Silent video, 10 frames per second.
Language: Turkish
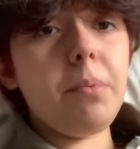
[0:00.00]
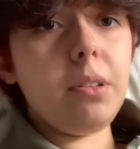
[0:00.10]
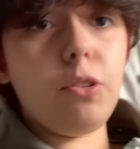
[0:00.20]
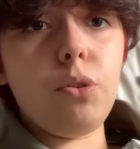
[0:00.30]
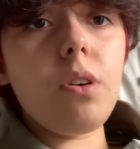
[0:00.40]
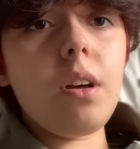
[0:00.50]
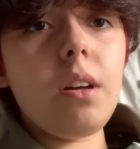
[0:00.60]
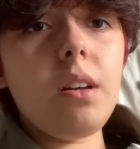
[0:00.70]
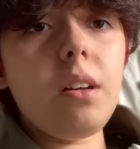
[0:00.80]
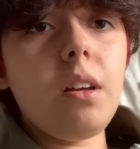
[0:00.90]

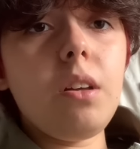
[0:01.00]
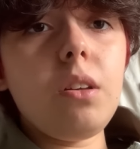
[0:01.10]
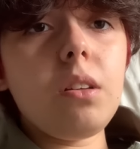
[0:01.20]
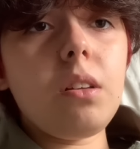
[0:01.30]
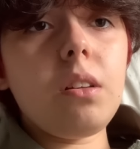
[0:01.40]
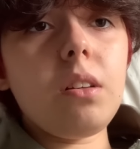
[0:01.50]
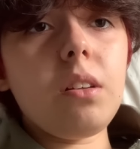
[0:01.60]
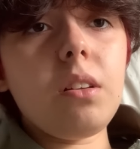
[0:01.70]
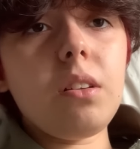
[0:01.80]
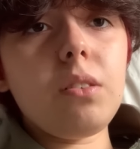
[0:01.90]
güya
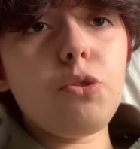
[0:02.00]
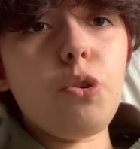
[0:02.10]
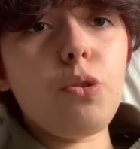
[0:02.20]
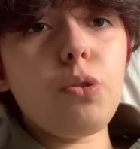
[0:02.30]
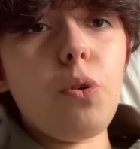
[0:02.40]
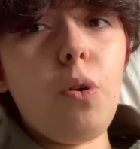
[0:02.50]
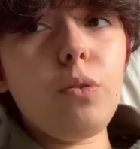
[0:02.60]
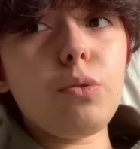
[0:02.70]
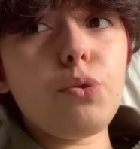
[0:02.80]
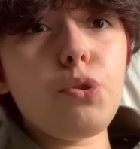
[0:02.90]
e, çok olgun,